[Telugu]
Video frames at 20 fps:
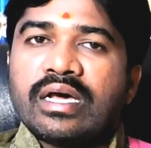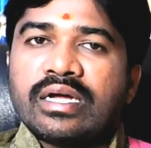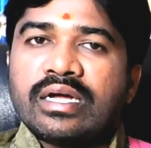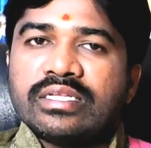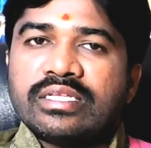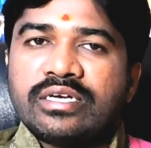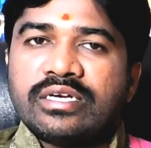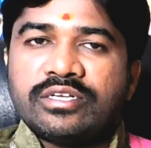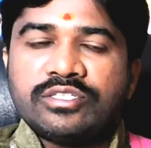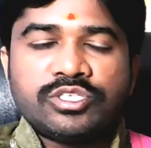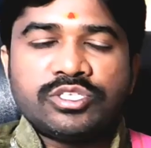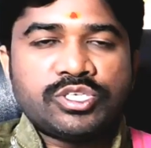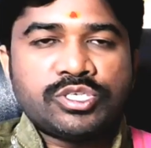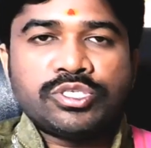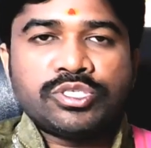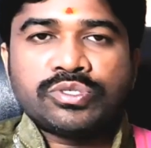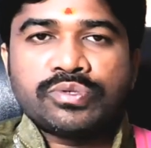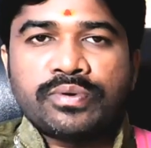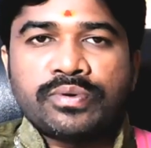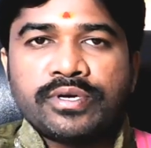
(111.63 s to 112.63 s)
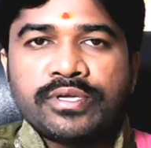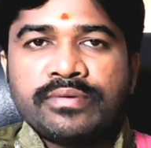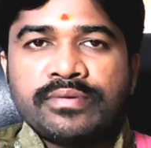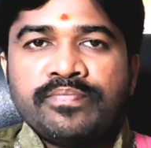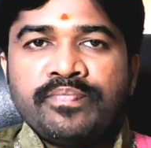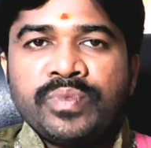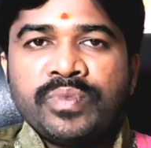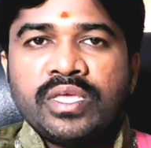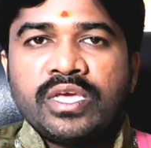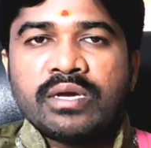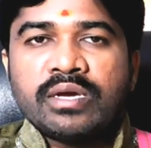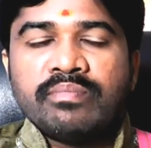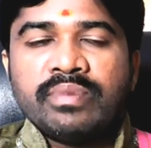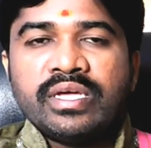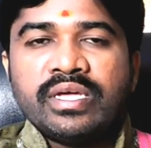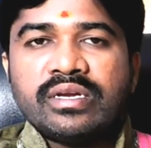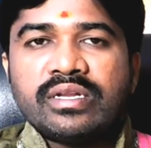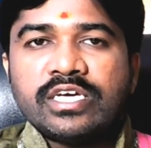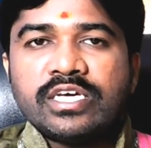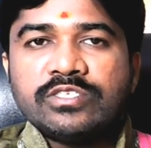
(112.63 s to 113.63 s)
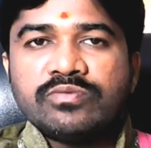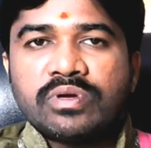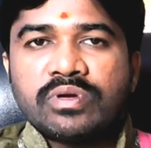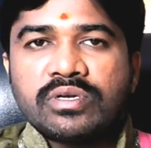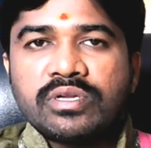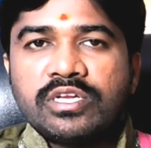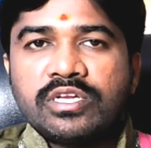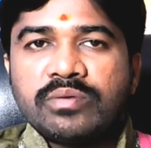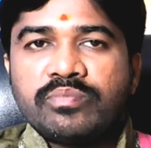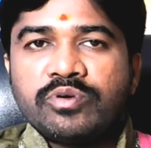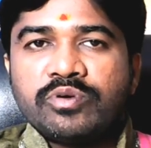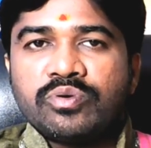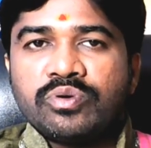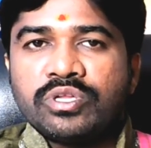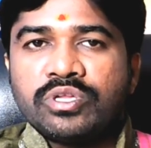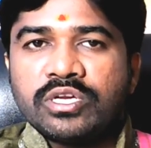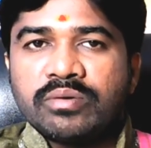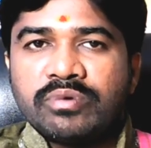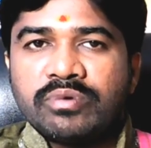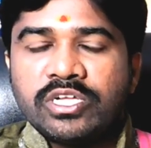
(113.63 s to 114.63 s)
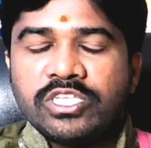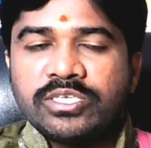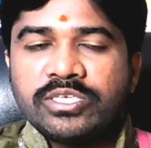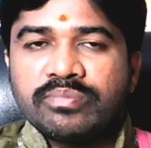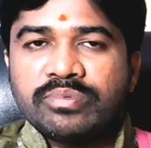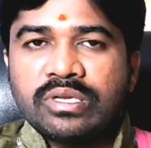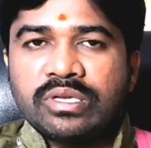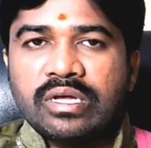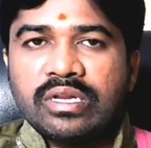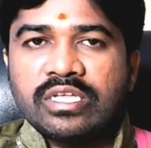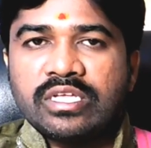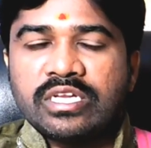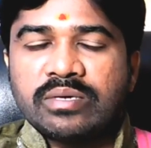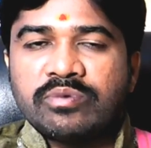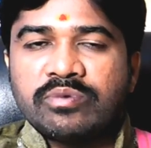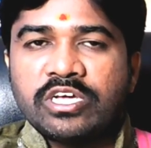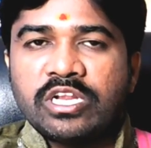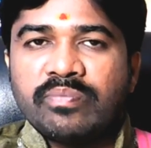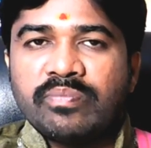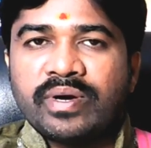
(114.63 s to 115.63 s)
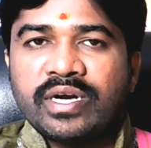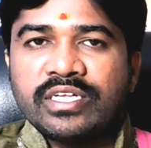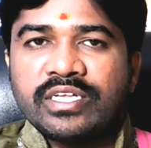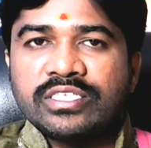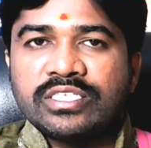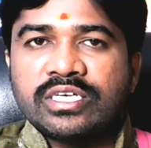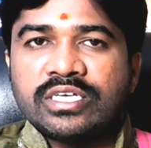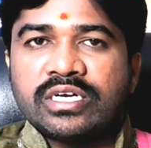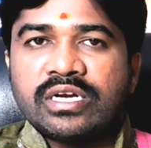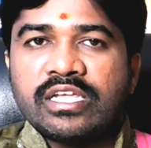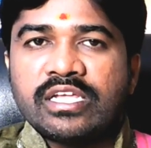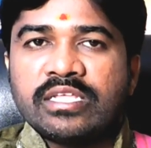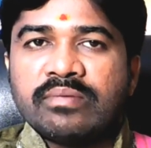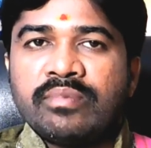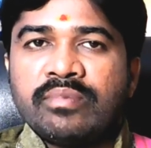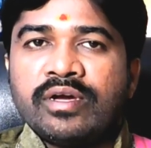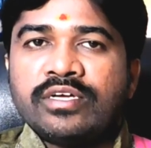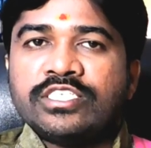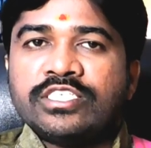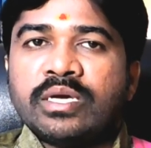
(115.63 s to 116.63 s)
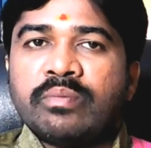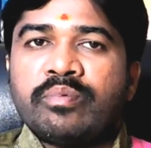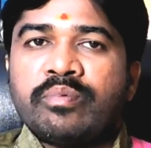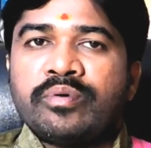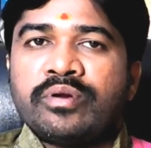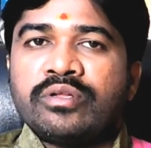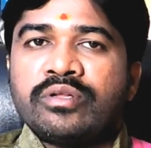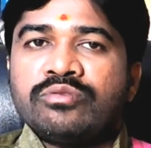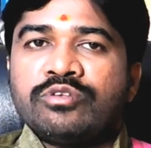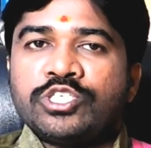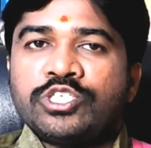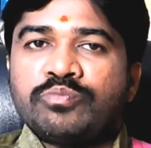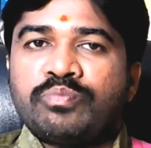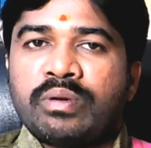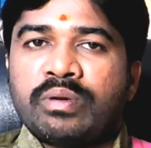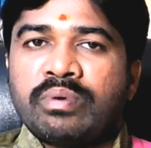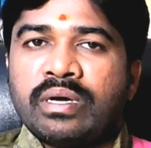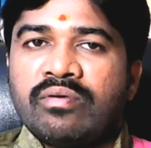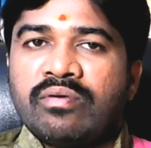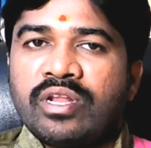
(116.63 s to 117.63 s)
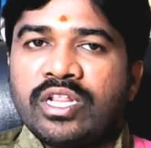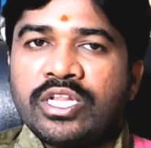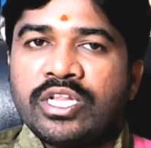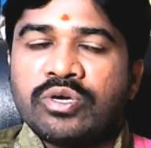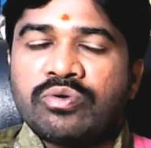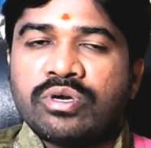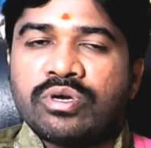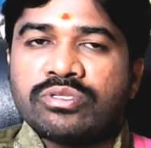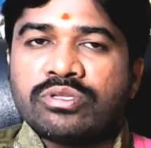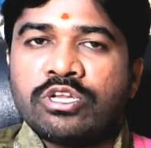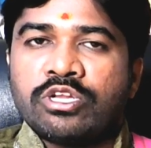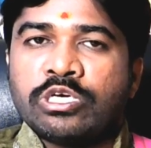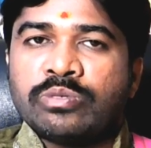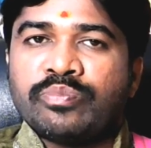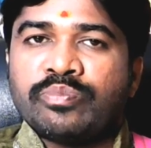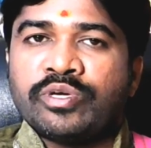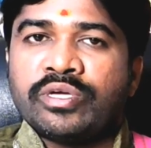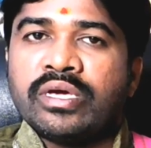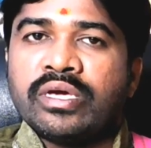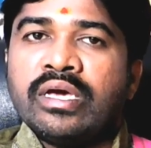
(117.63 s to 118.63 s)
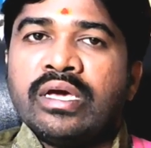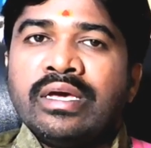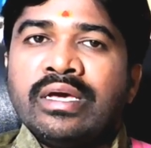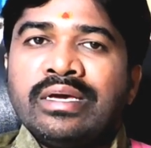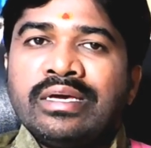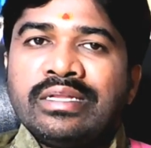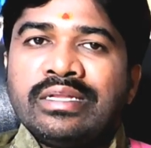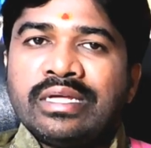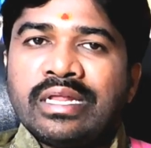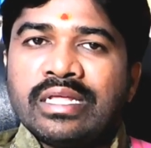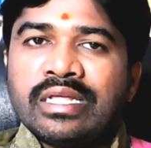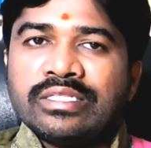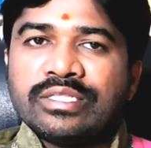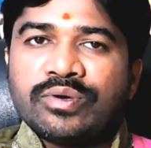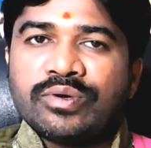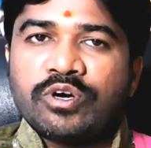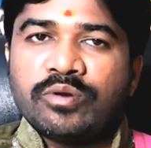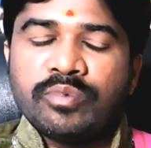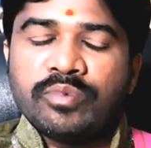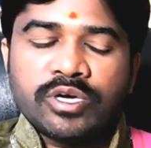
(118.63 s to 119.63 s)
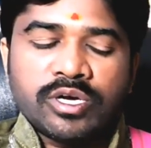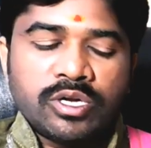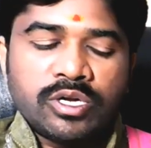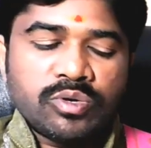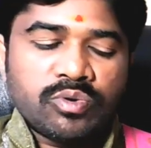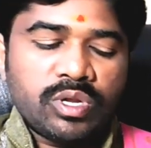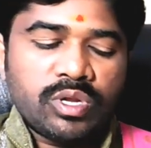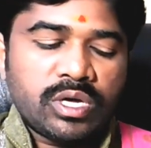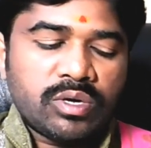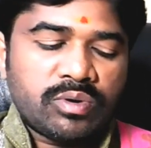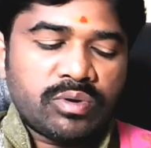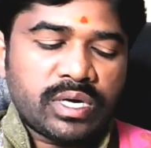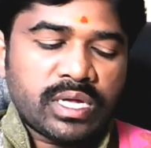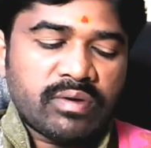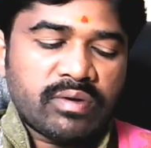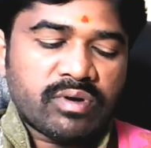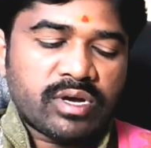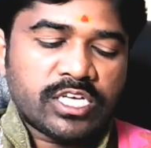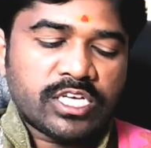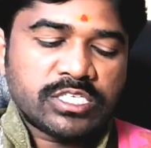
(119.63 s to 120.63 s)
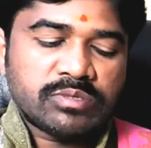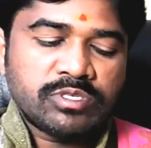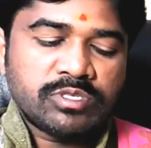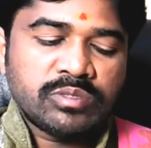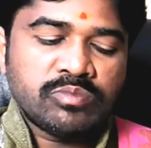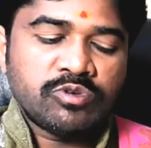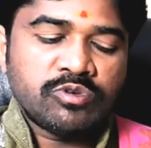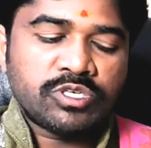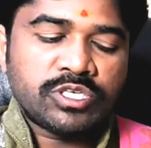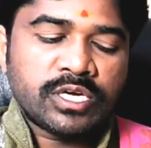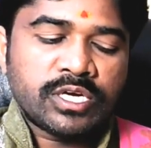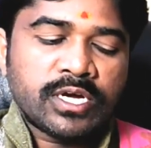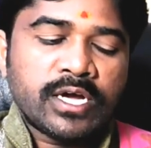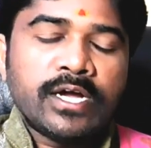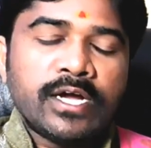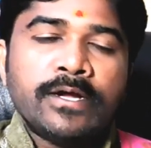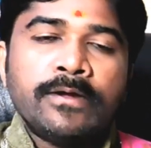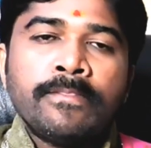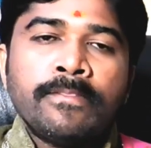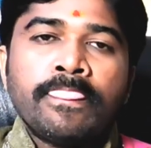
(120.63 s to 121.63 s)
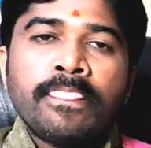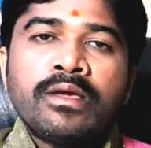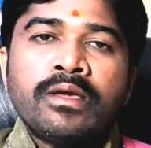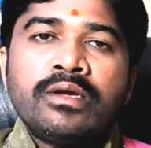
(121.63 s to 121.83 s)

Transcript: ఆరాధన అనేది చేసుకోండి ఇక మీన్ రాశి వారికి నేను ఇప్పుడు కొన్ని రెమెడీలు చెప్తున్నాను ఈ రెమెడీలు పాటించినట్లయితే మీకు చెప్పబడిన దుష్ప్రభావాలన్నీ కూడా తొలగిపోయి ఈ నెలంతా కూడా మీకు అనుకూలంగా ఉండే అవకాశం ఉంది ముఖ్యంగా